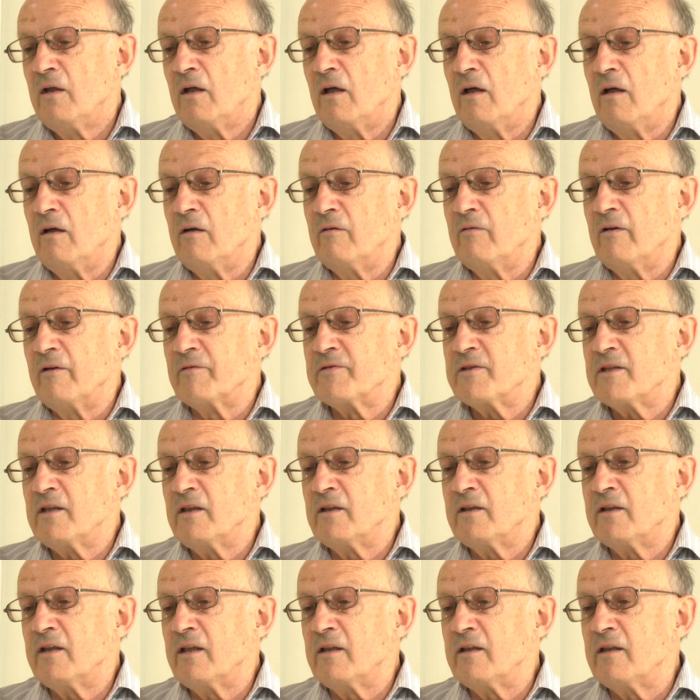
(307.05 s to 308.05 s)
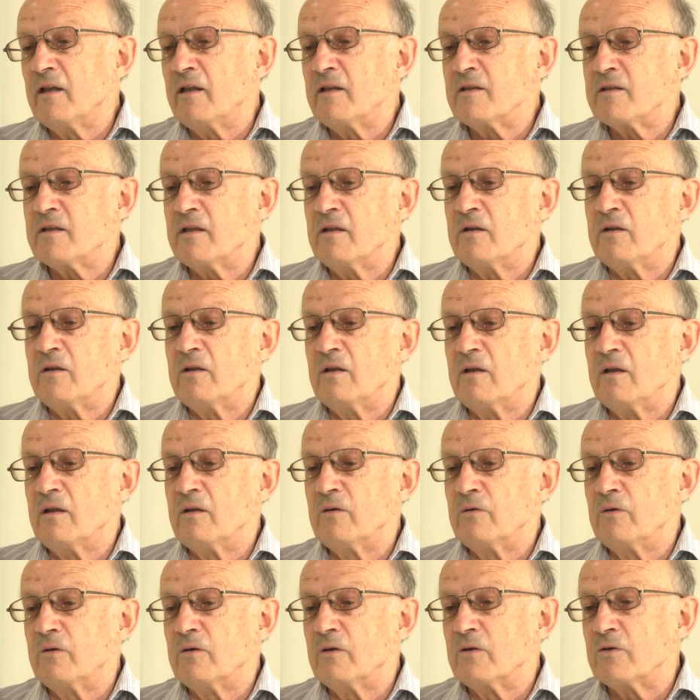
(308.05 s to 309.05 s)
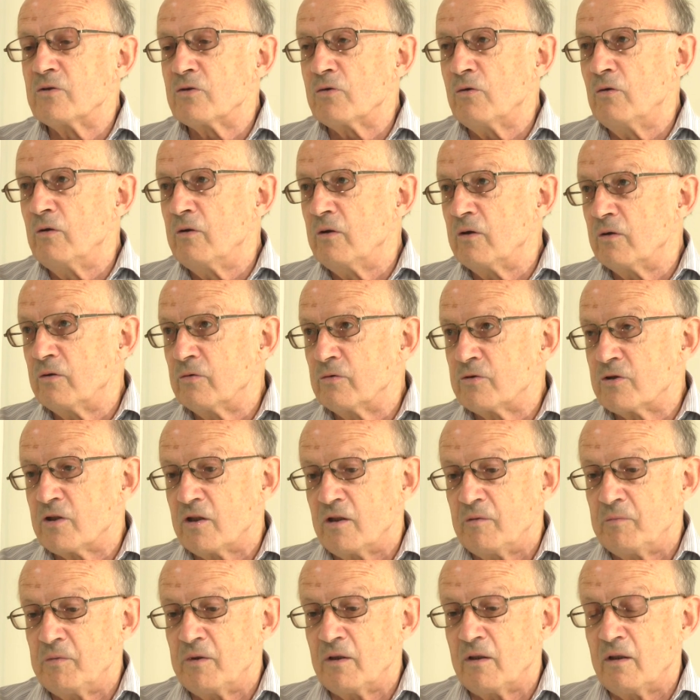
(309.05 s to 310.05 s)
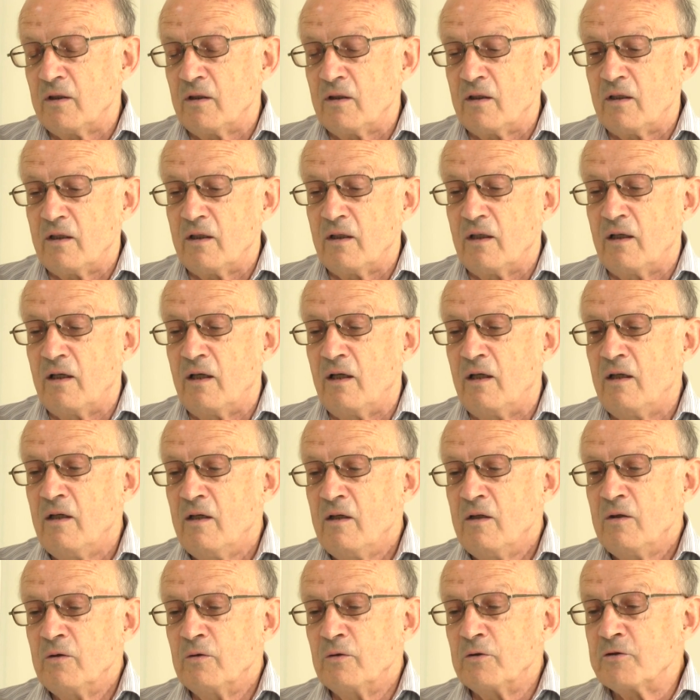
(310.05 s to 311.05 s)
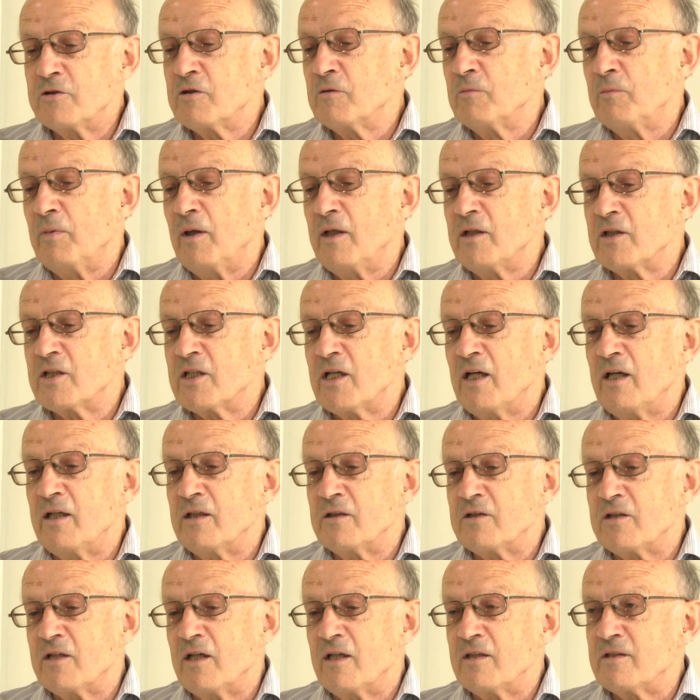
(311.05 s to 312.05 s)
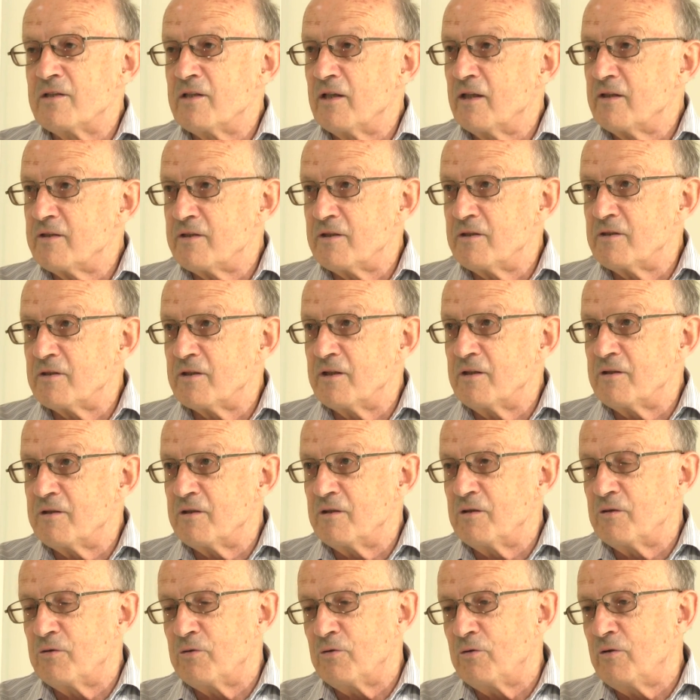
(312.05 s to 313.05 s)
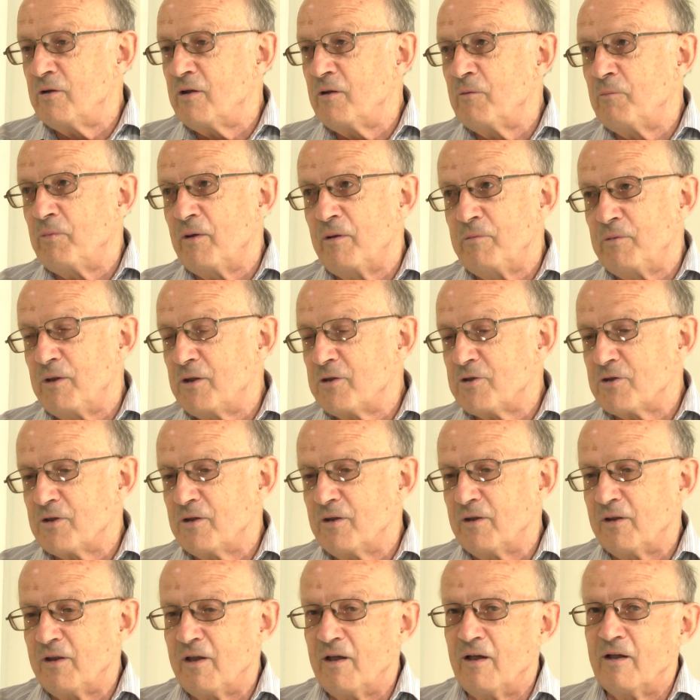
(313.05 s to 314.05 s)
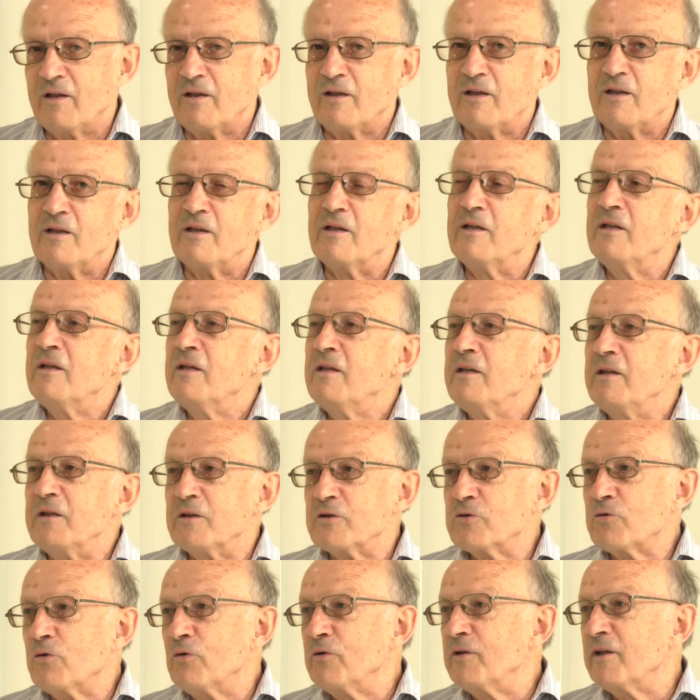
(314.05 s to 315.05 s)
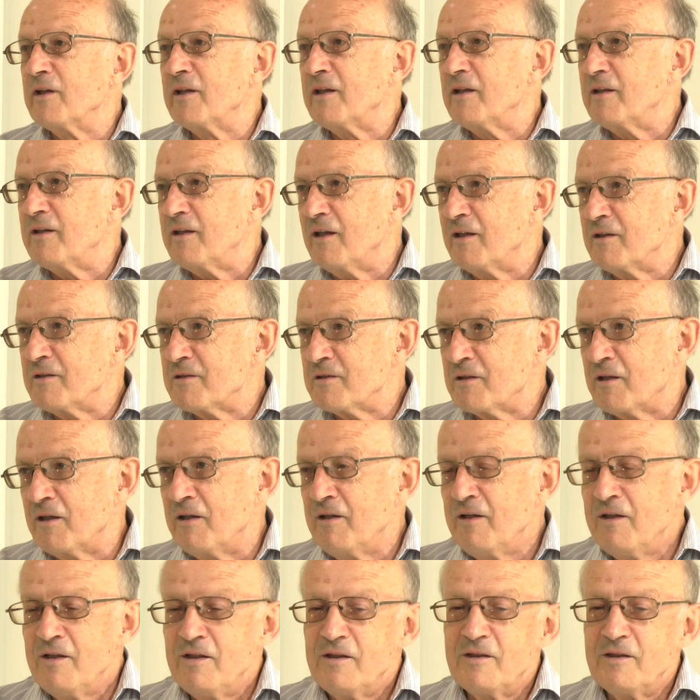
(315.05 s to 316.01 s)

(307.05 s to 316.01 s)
Э, во всех китайских э, школьных учебниках э, очень большая часть российской территории помечена как исконно китайская.